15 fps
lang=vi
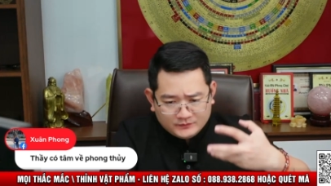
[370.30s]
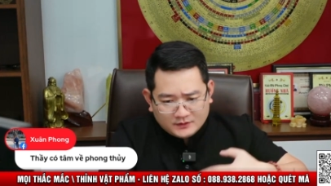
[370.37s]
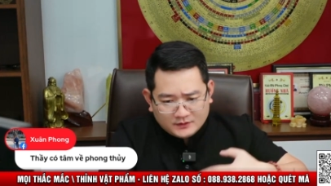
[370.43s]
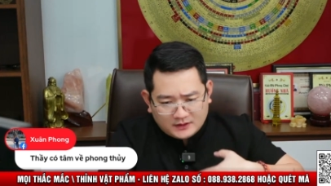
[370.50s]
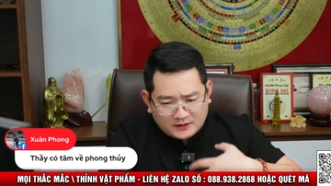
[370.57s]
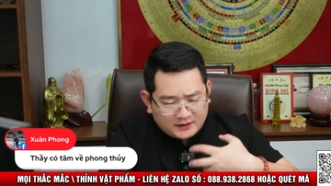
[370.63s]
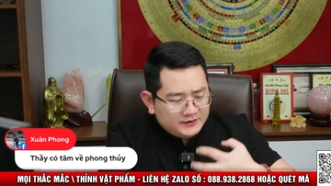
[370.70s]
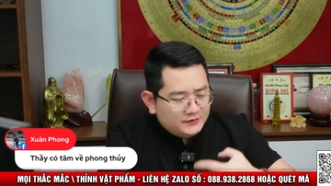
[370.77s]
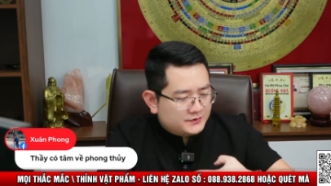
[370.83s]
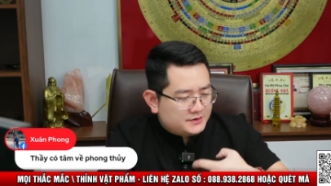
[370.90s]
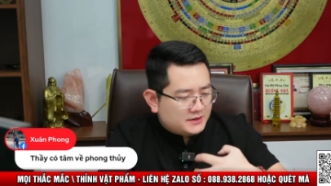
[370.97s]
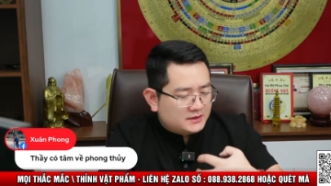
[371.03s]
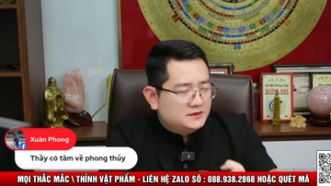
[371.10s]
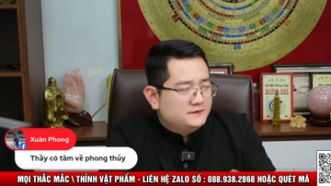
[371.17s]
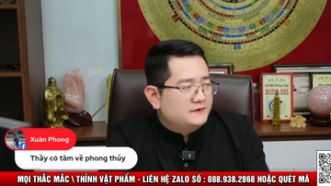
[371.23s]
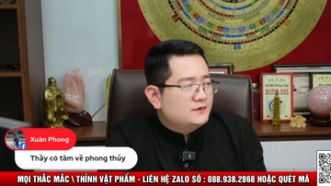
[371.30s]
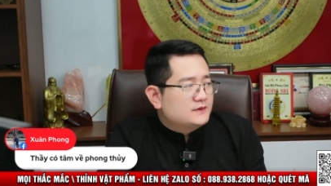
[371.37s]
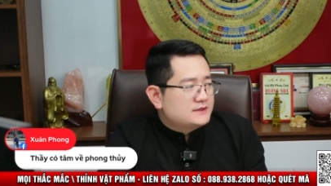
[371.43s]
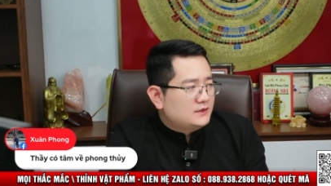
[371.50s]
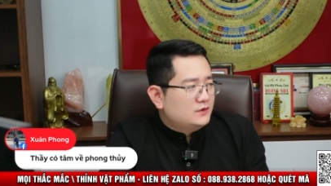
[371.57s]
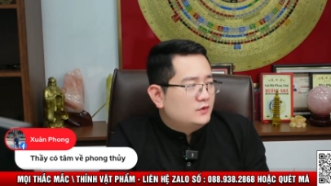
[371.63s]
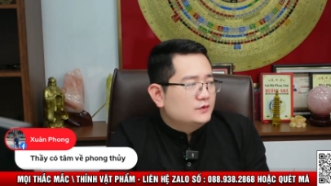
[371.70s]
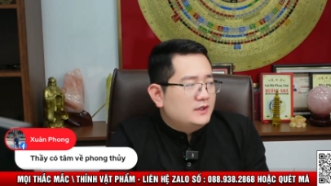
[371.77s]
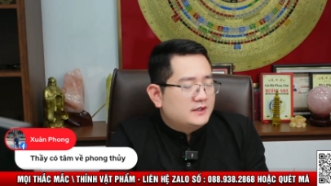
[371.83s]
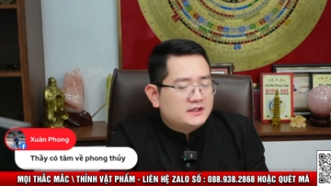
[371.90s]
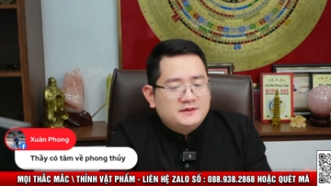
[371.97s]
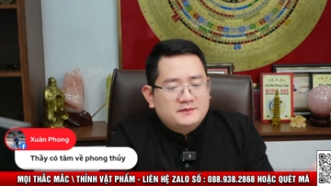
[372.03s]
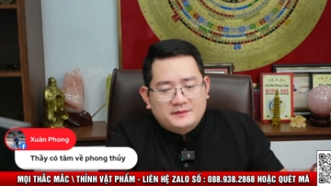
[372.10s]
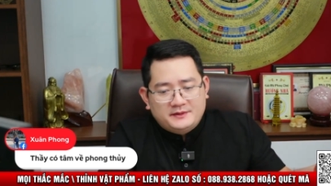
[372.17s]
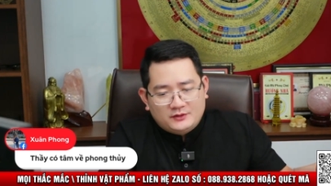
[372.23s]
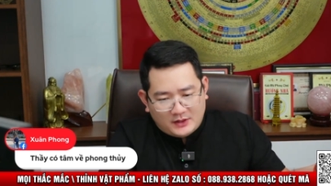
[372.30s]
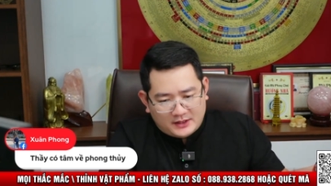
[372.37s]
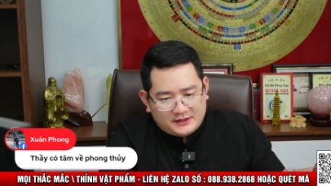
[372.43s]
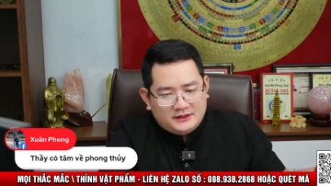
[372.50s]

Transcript: là link hỗ trợ tư vấn qua zalo tôi đã ghi ở bình luận ấy.